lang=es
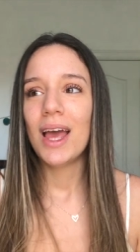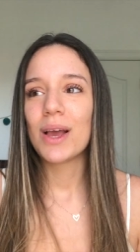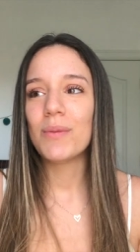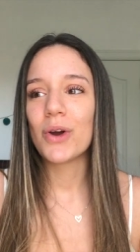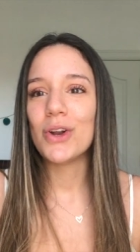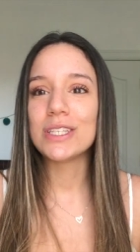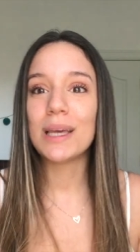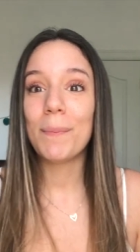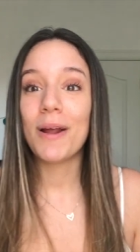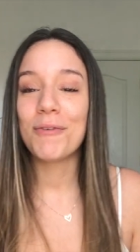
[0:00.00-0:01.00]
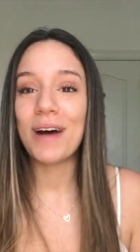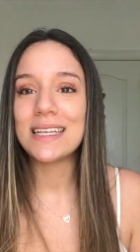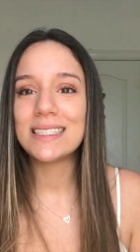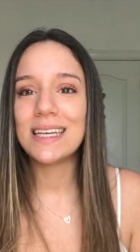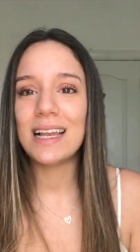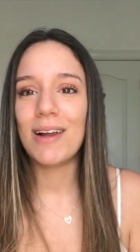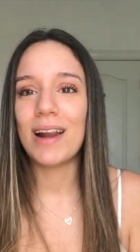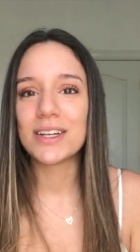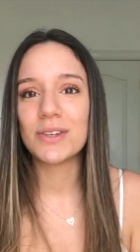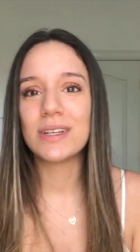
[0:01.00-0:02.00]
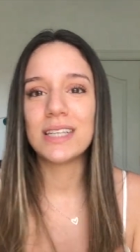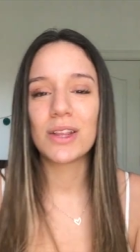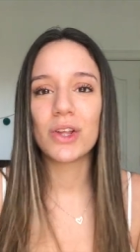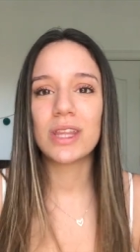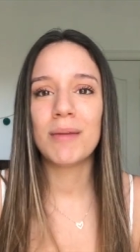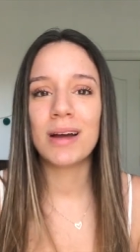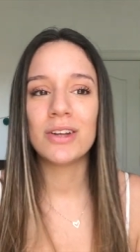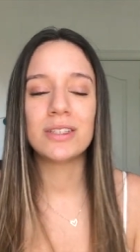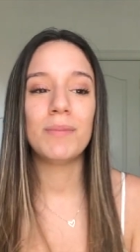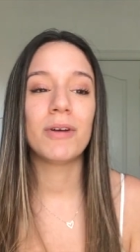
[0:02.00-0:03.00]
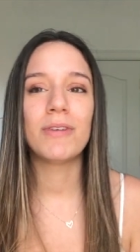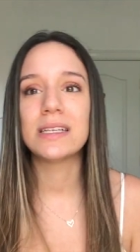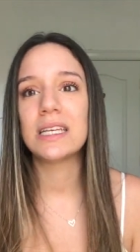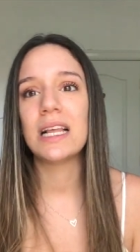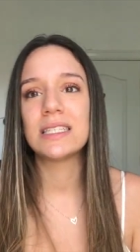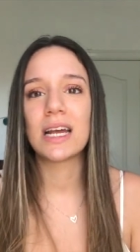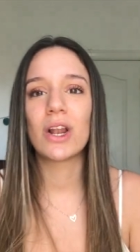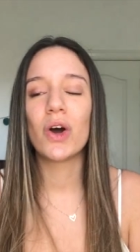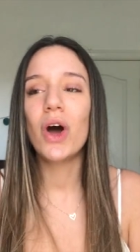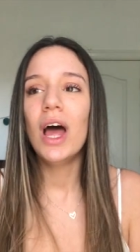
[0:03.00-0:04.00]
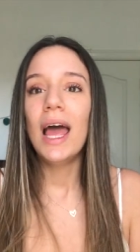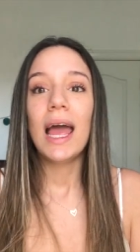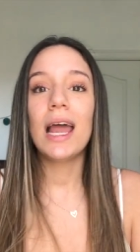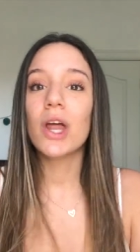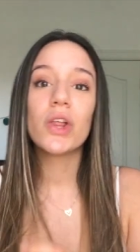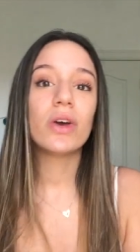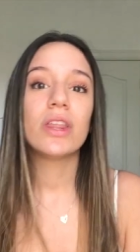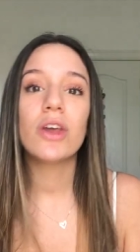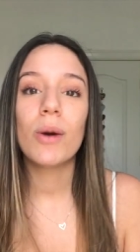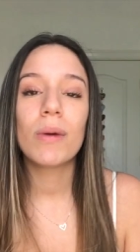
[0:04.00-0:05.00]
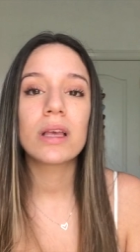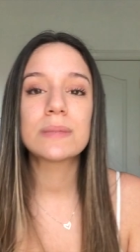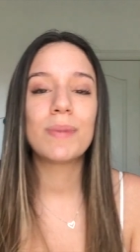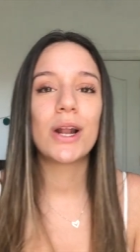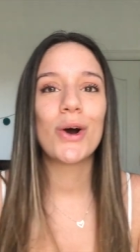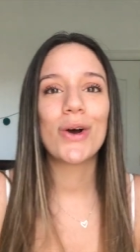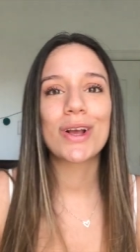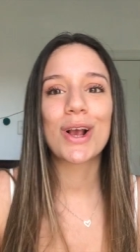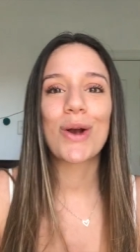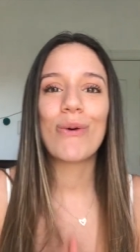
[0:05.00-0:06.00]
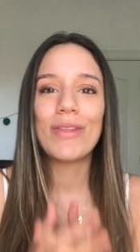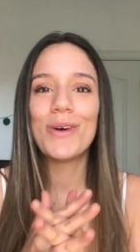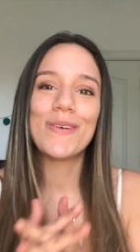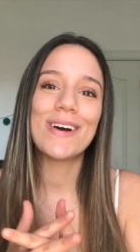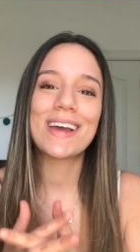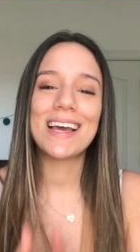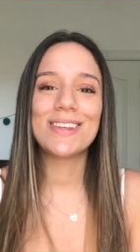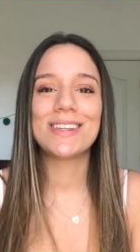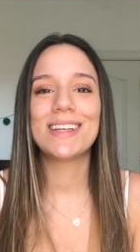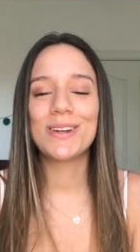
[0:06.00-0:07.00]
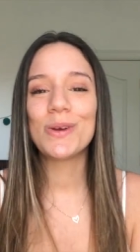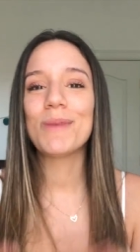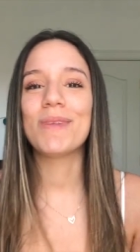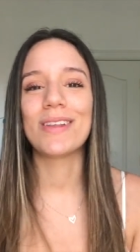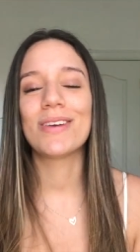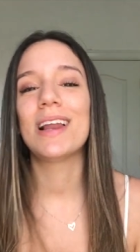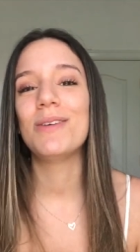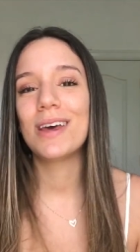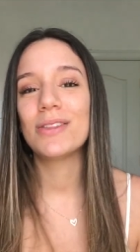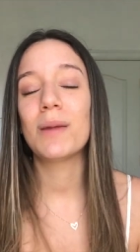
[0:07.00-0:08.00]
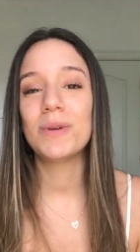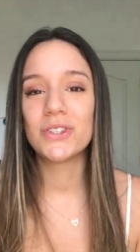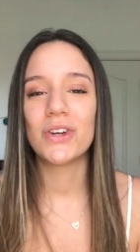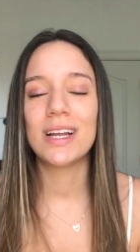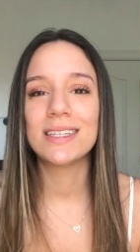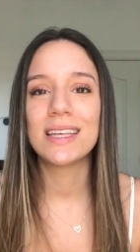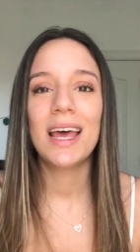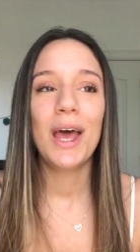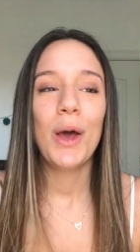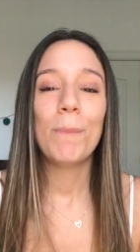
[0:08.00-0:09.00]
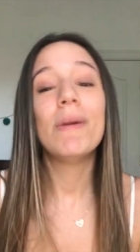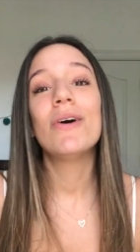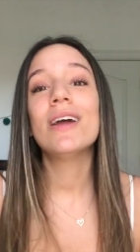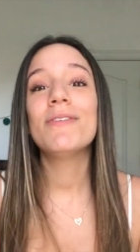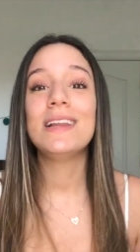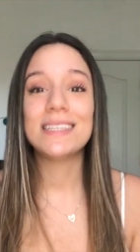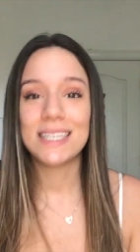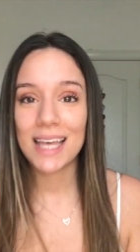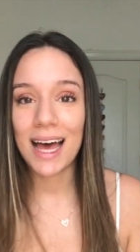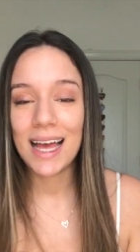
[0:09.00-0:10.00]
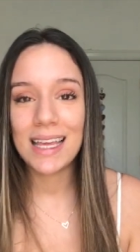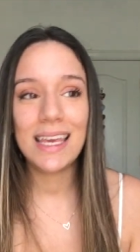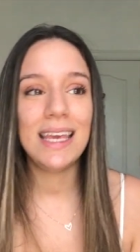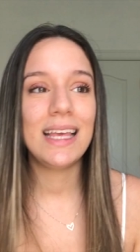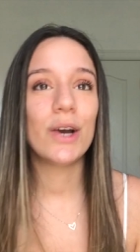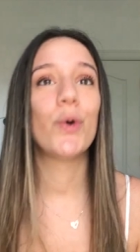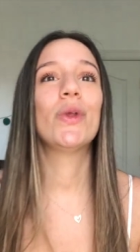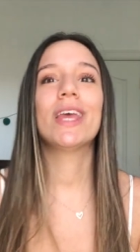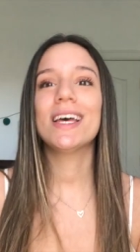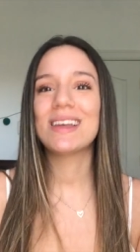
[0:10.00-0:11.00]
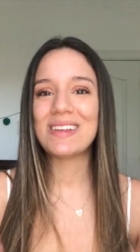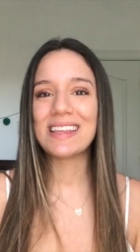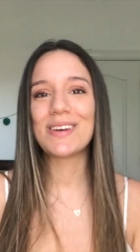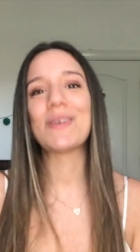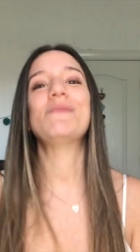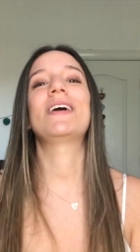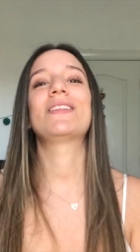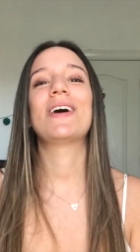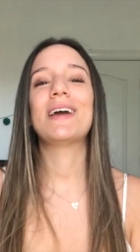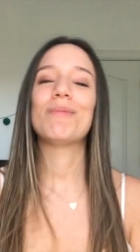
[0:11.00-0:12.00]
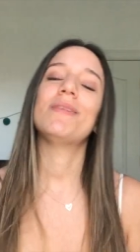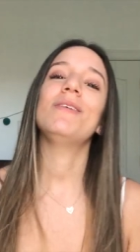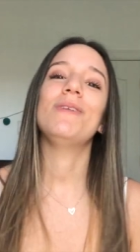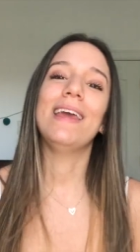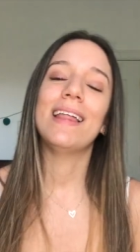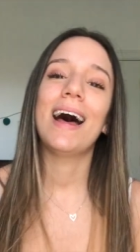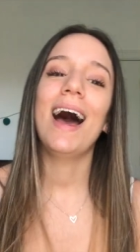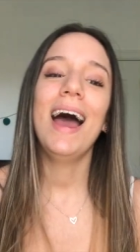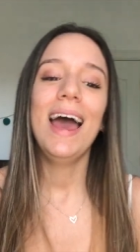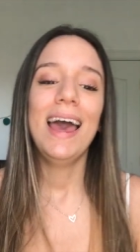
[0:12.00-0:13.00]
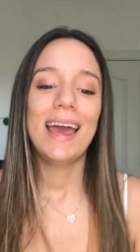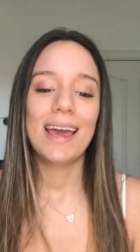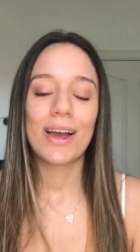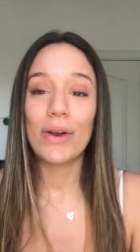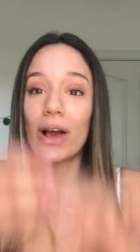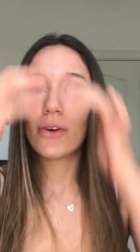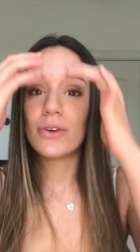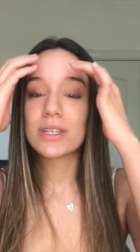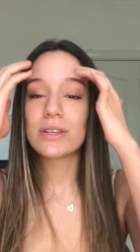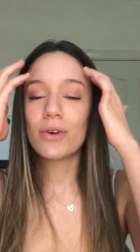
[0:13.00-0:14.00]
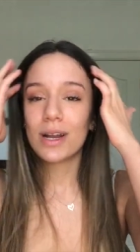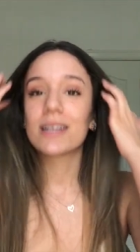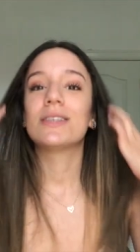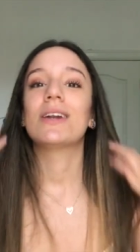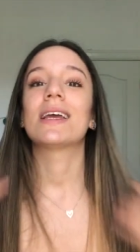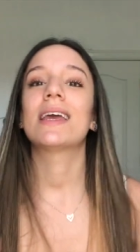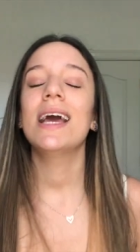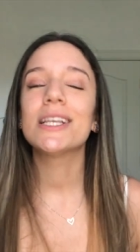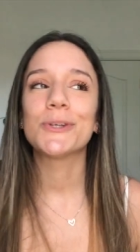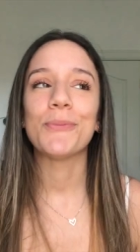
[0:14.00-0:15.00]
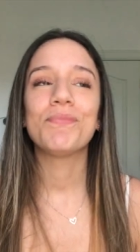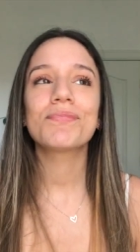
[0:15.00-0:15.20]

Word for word: como digo, no siempre es fácil hablar sobre ciertos temas, no siempre es fácil hacerlo en los dos idiomas, pero cuando veo que estoy teniendo un impacto en la vida de otras personas, me da una felicidad y ustedes también tienen un impacto en mi vida eh, con las conexiones que he hecho.